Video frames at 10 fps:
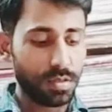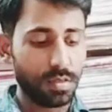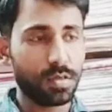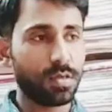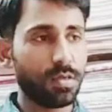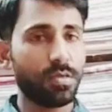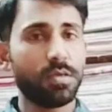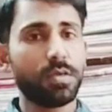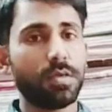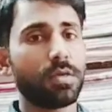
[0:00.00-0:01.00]
मतलब
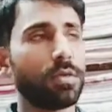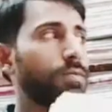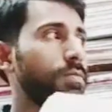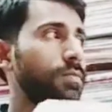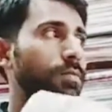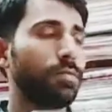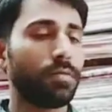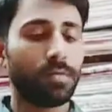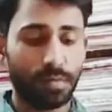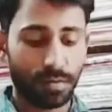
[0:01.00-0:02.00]
इजी टू वेयर है
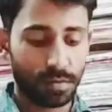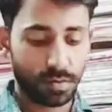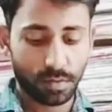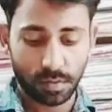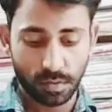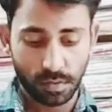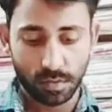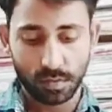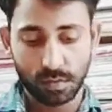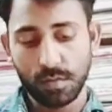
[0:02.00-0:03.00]
मतलब ये पूरे
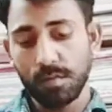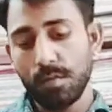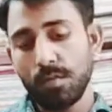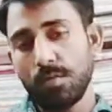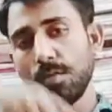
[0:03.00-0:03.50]
पहनने में भी